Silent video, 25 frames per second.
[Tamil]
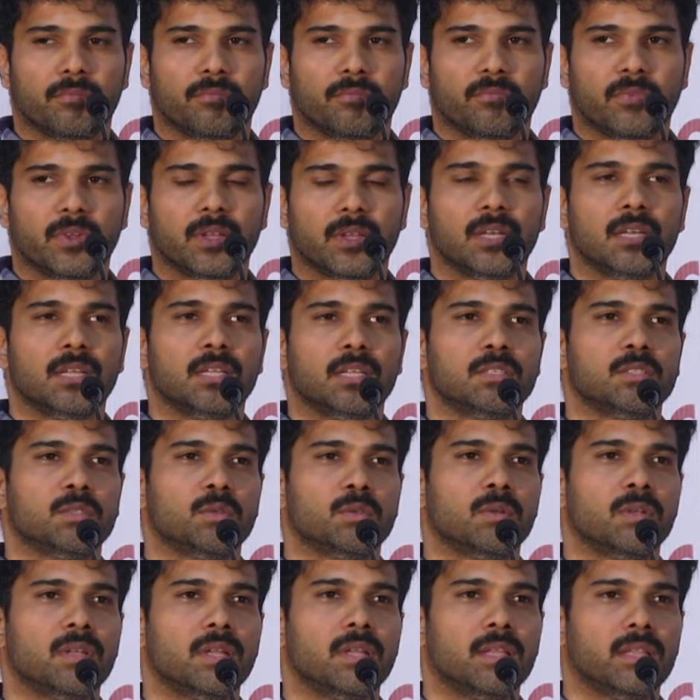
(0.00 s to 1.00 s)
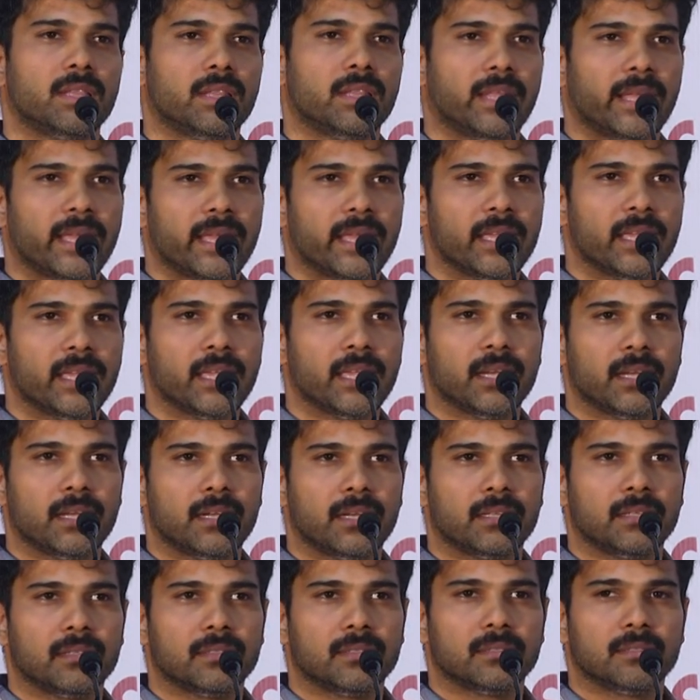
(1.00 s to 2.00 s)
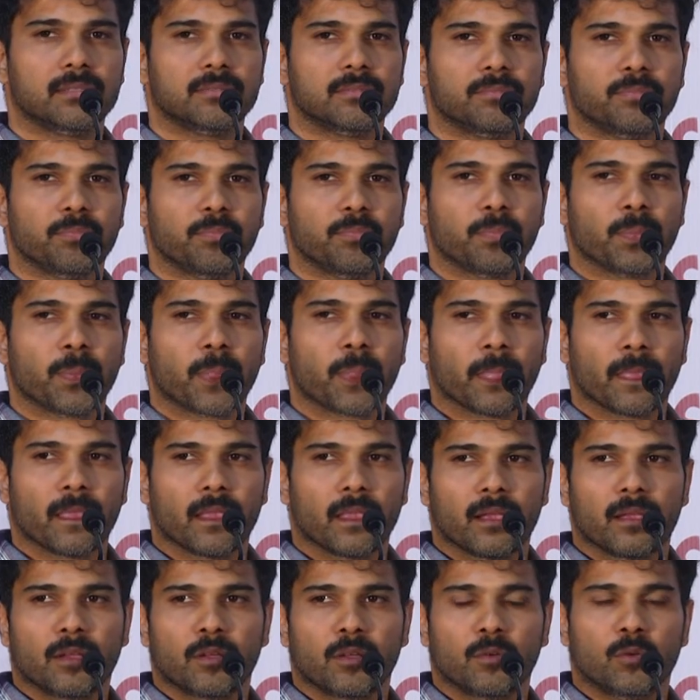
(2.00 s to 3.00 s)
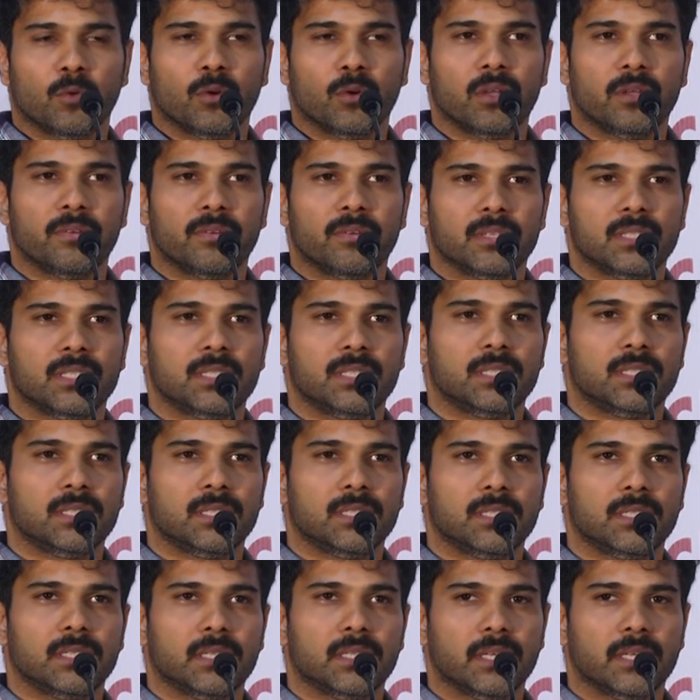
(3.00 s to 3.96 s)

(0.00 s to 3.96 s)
வெளில சொல்ல தயங்கிக்கிட்டு உள்ளே வச் வச்சு